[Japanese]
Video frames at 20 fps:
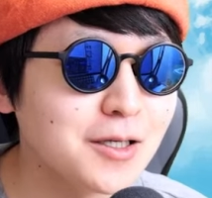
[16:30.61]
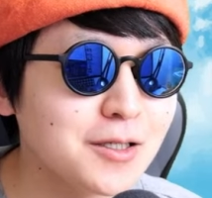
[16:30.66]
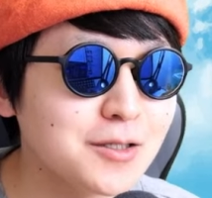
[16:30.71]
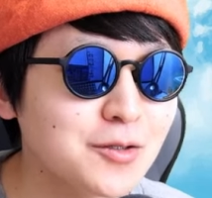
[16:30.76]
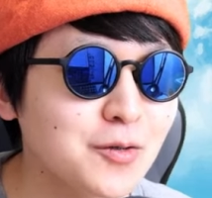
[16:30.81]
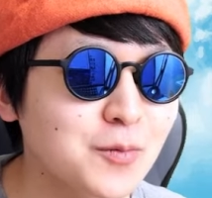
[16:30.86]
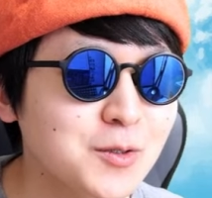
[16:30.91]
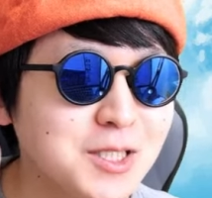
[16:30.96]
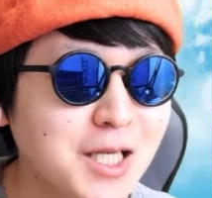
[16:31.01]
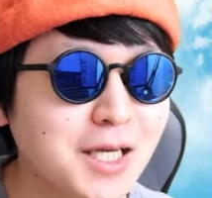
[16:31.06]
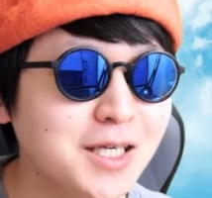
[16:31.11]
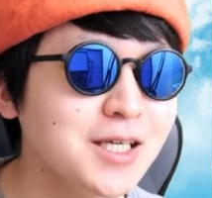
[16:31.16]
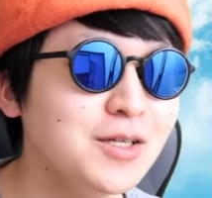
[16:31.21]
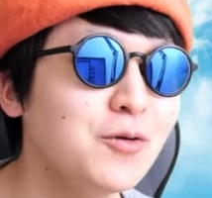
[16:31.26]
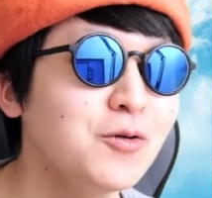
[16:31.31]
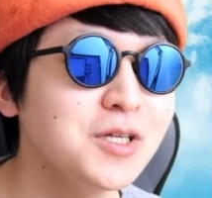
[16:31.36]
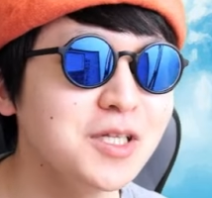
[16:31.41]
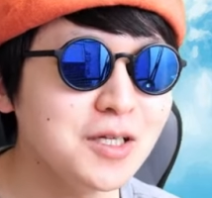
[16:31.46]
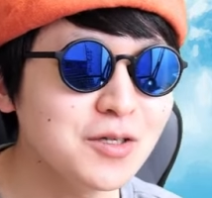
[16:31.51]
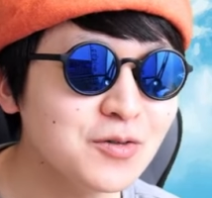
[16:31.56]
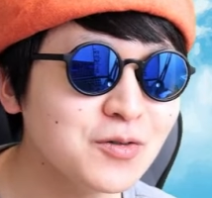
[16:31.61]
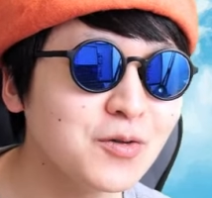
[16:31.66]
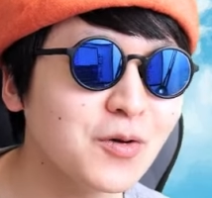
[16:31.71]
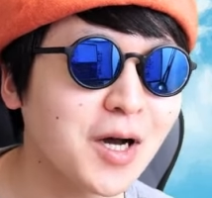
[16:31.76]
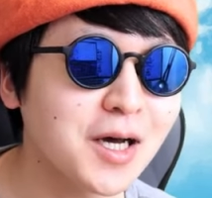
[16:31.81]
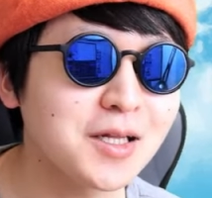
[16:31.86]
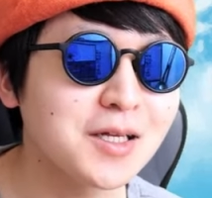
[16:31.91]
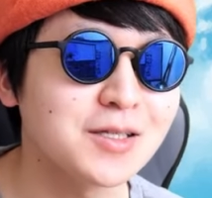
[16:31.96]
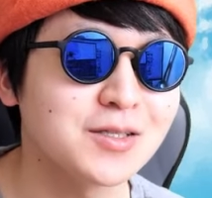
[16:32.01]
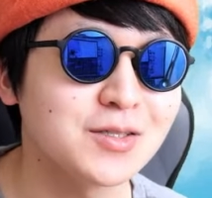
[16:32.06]
そのもう先取りで言うと
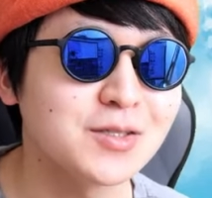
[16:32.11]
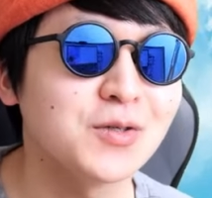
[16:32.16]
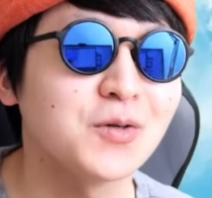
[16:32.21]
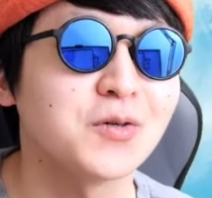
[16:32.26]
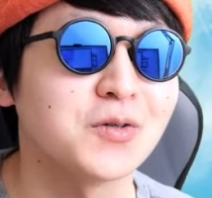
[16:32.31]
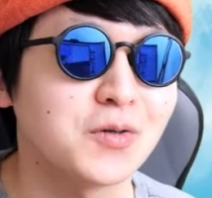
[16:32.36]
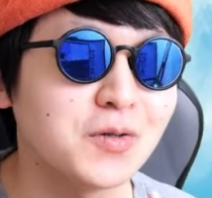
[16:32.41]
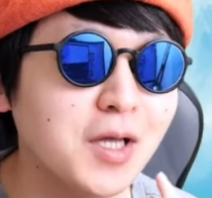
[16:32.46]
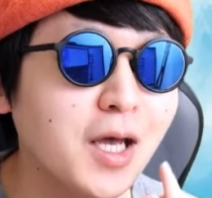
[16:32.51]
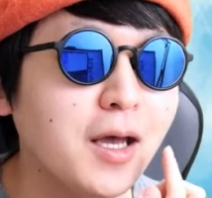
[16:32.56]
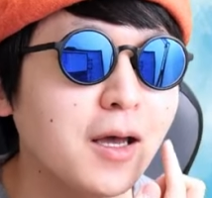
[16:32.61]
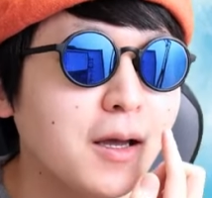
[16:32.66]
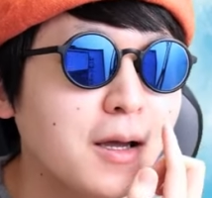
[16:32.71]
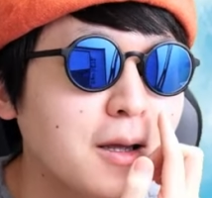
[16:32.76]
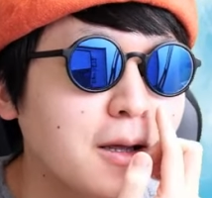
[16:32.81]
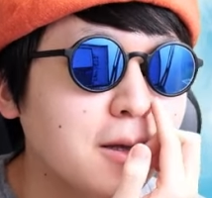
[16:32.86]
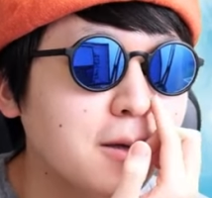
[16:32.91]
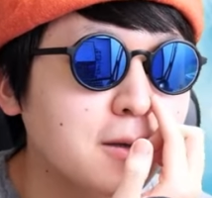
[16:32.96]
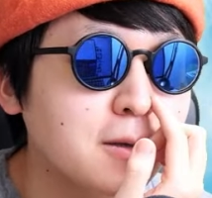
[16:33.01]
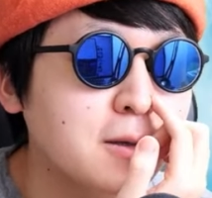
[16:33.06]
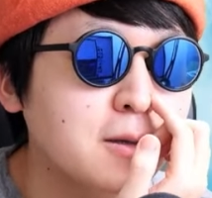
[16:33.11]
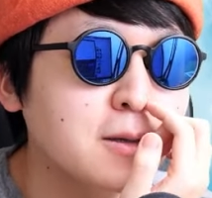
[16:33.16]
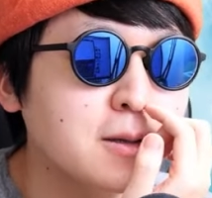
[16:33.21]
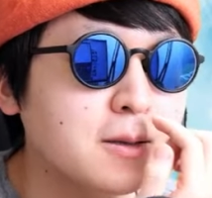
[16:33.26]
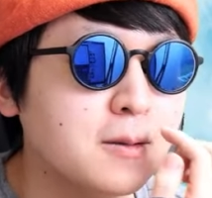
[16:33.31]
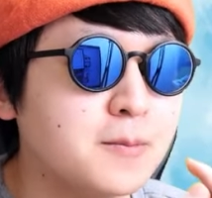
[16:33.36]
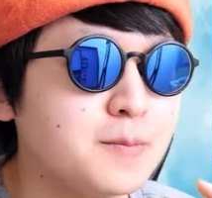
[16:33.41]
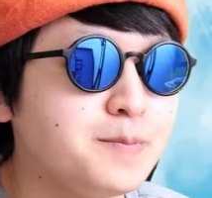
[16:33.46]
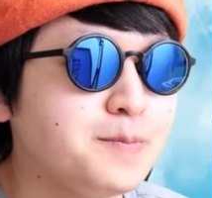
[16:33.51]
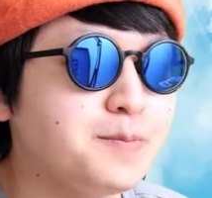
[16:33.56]
かなり強いよね。うん。